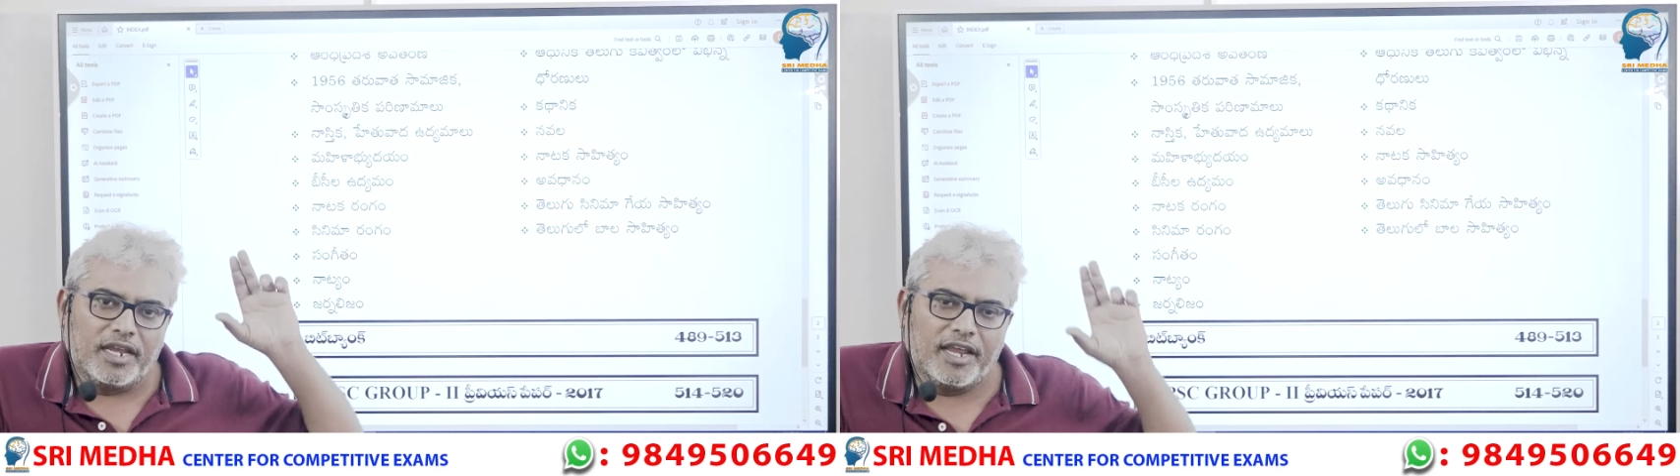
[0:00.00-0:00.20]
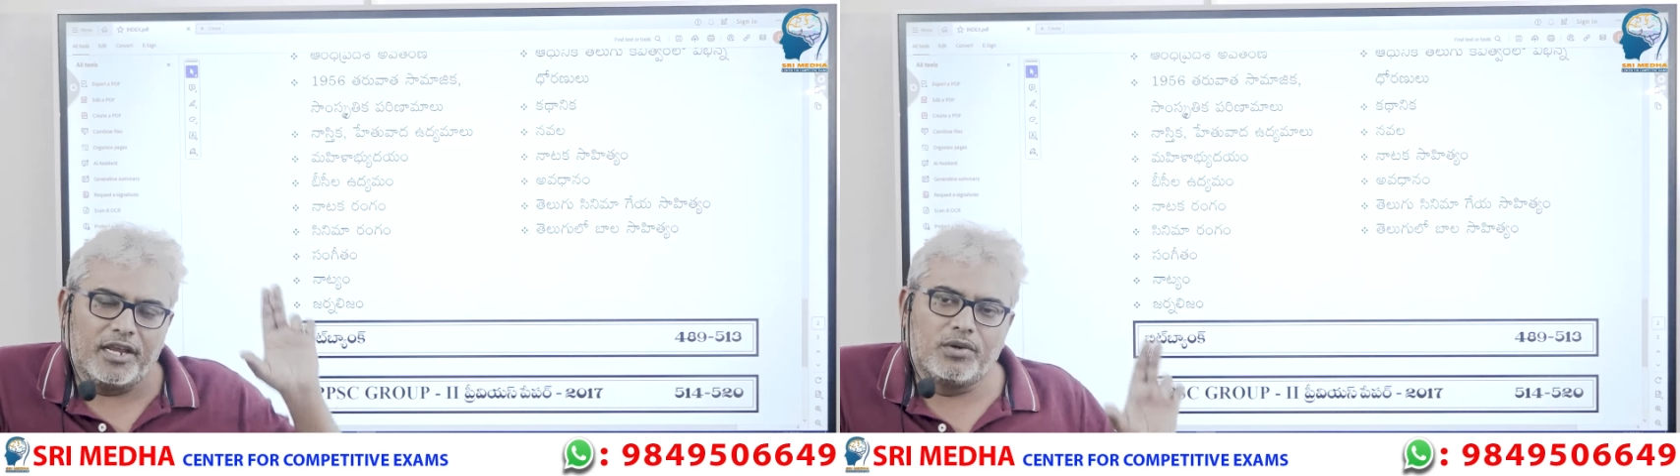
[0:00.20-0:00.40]

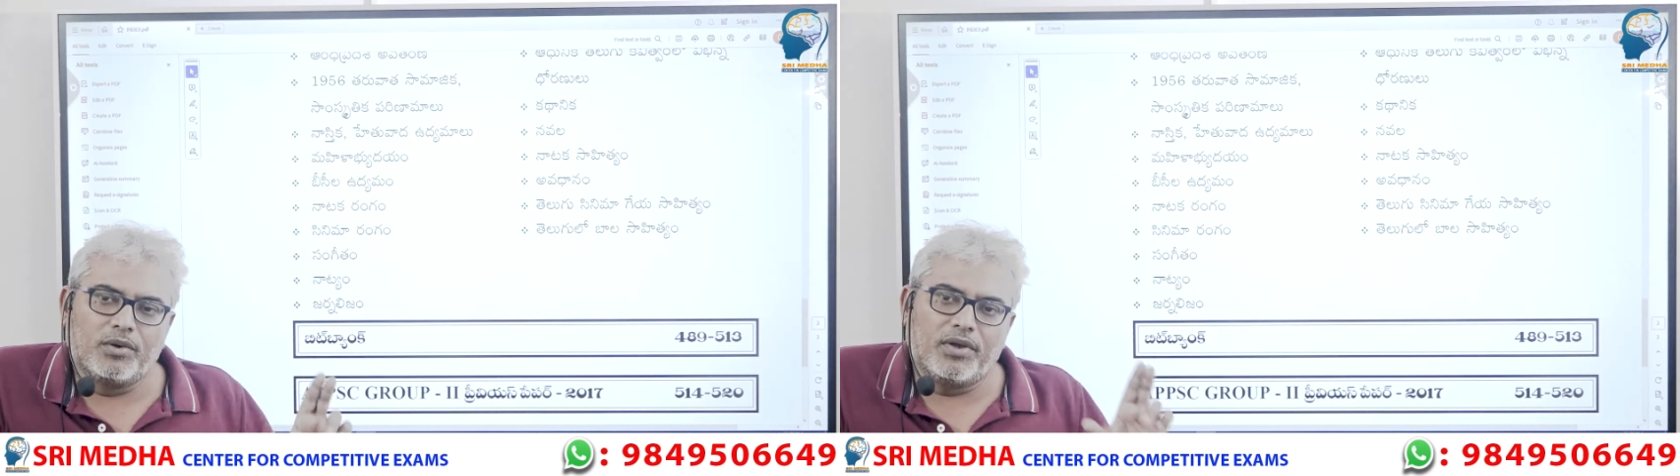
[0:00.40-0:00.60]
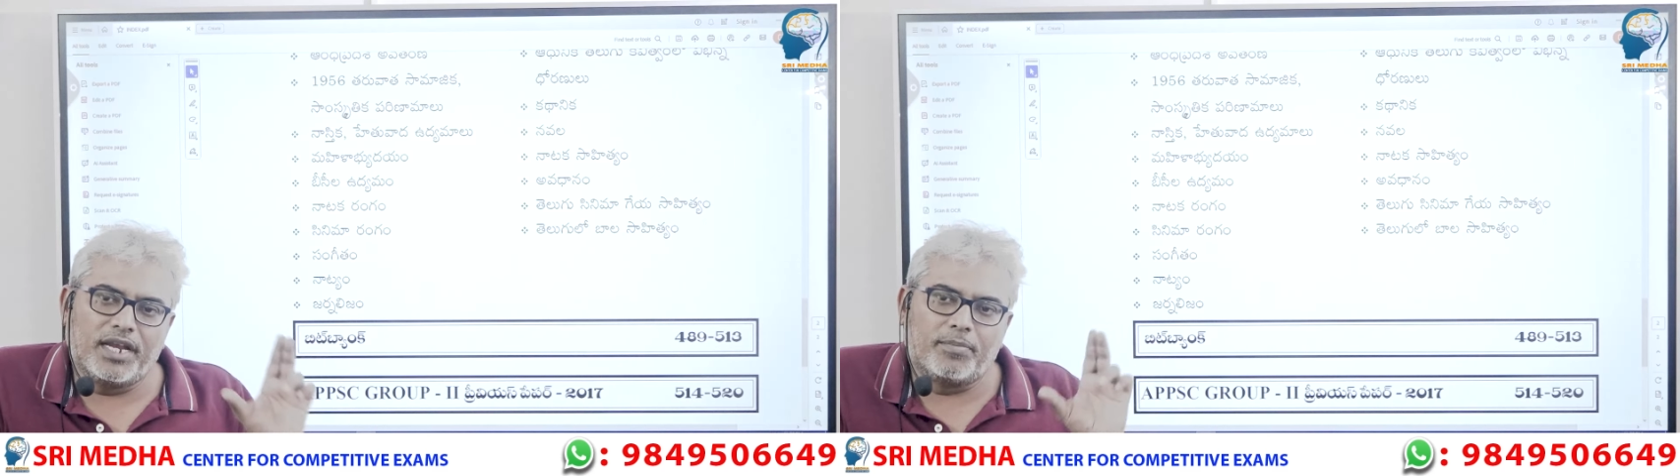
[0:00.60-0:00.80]
ఏ
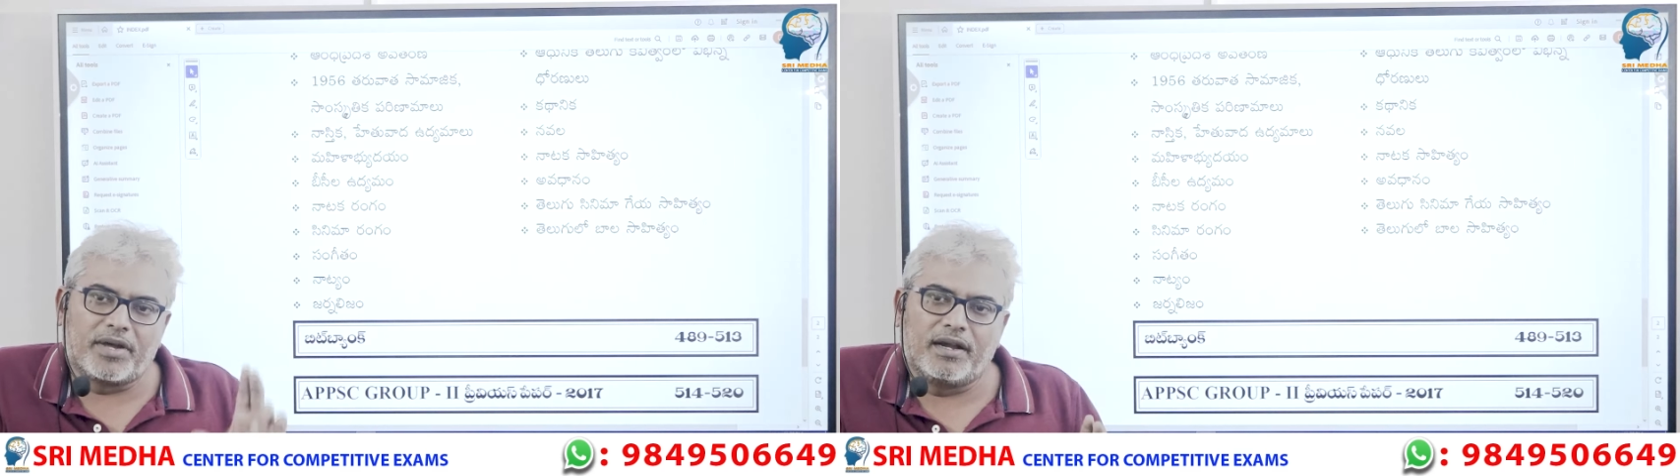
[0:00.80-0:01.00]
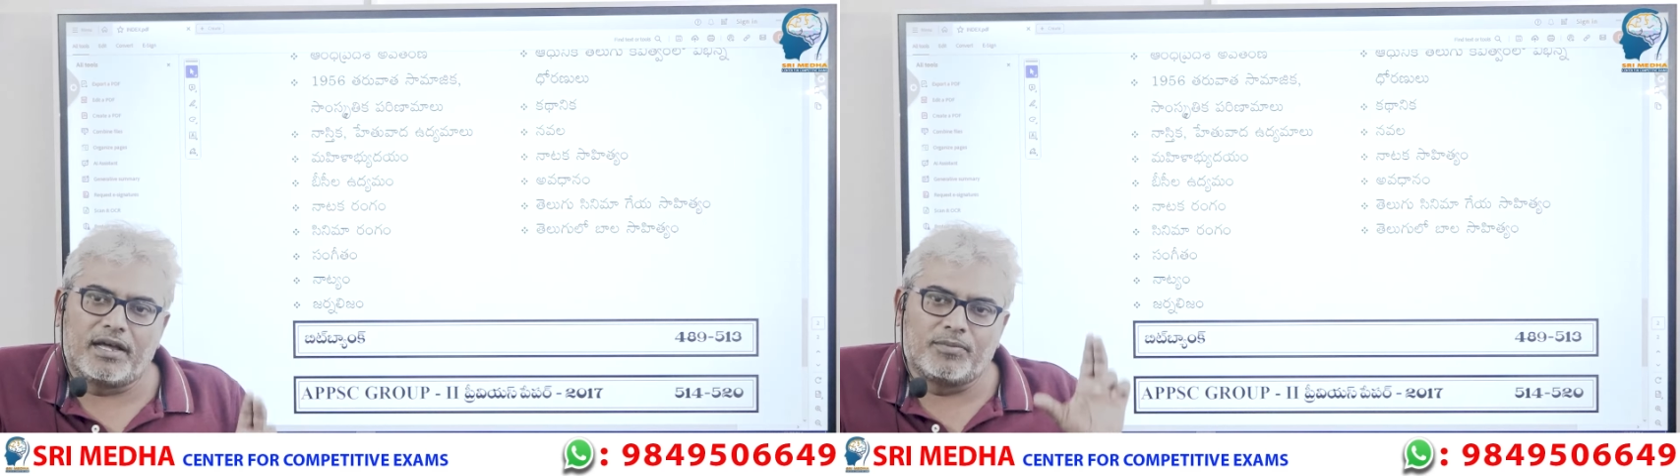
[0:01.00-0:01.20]
యుగంలో ఏ
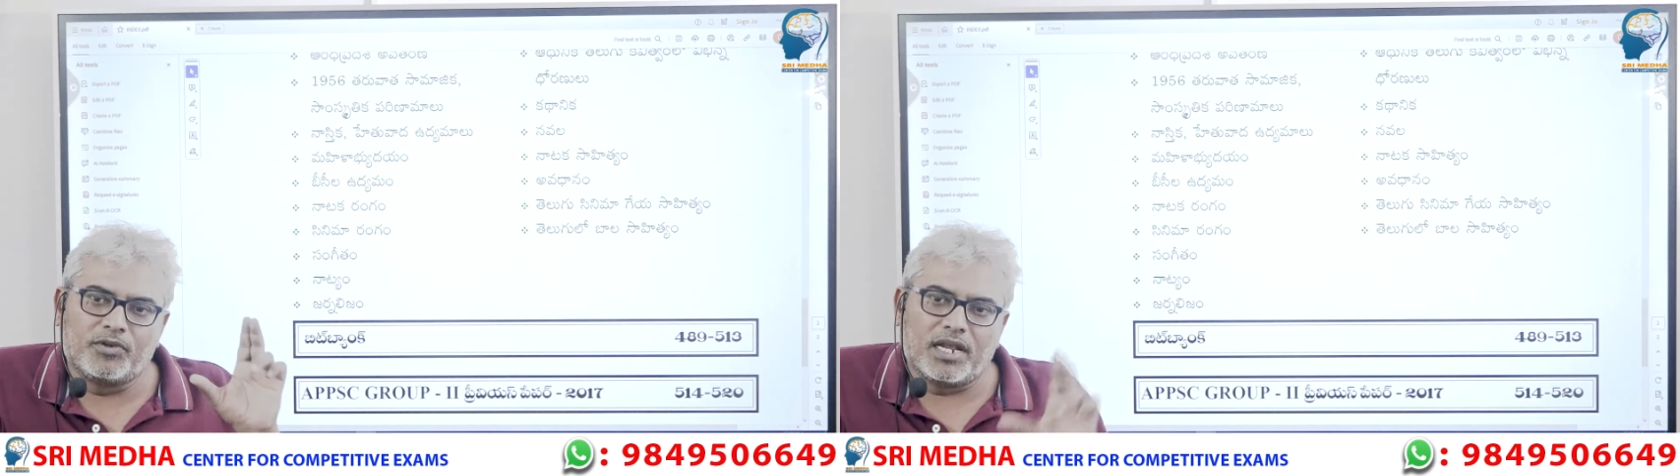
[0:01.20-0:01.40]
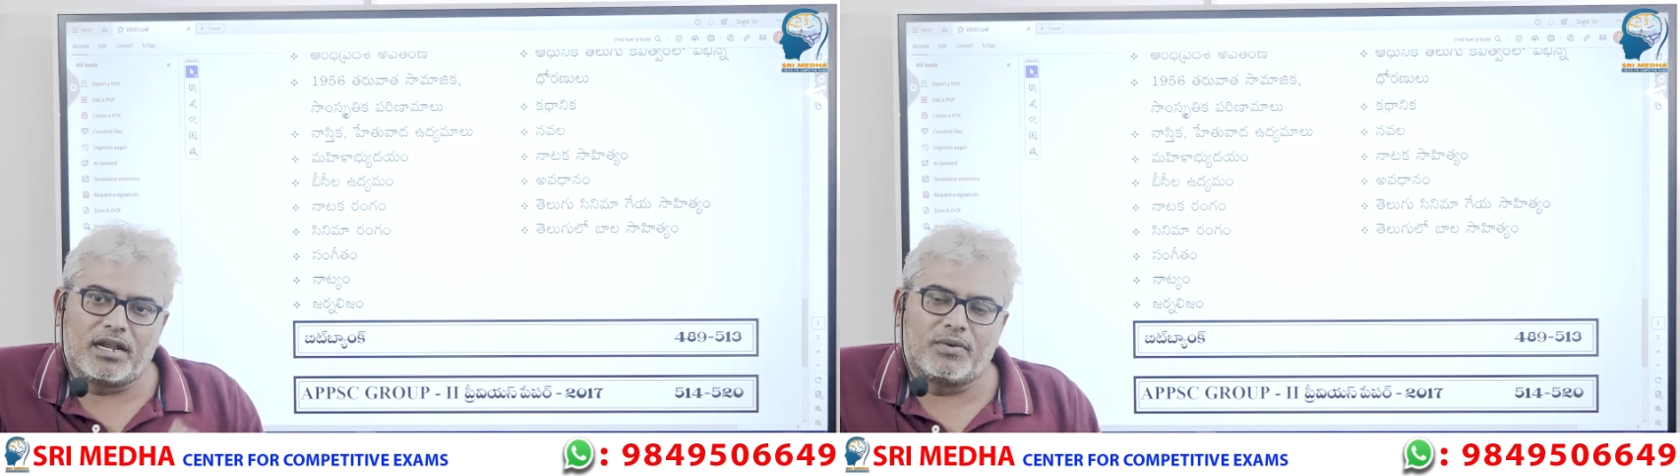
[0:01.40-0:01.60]
పరిణామం
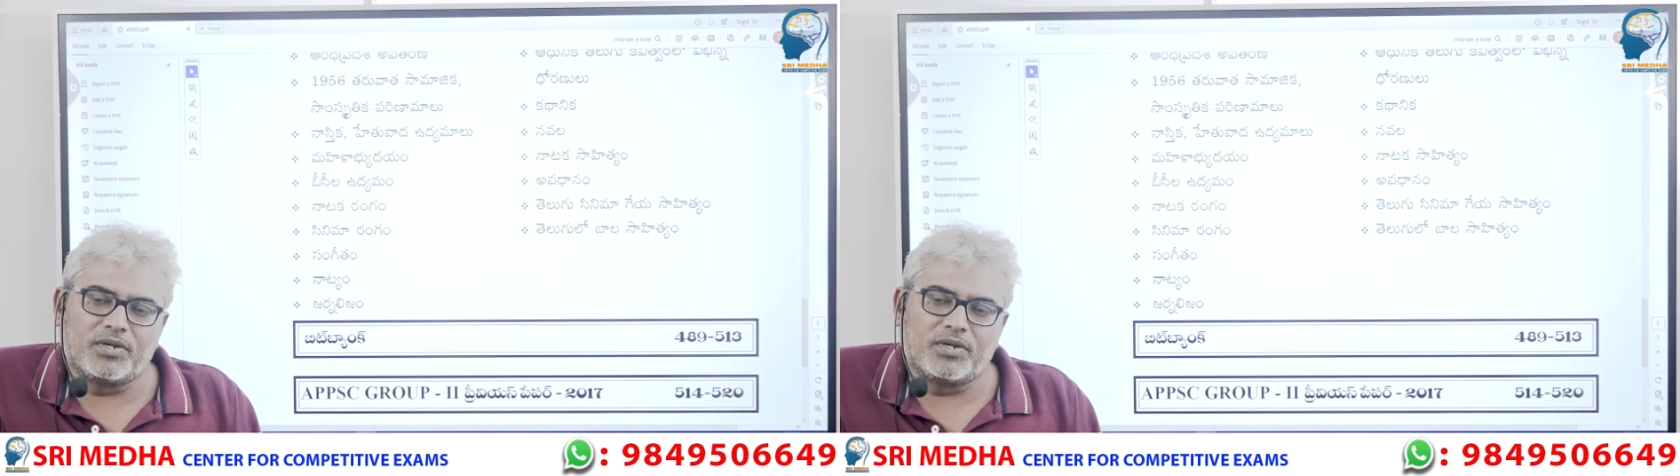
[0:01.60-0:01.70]
ఎలా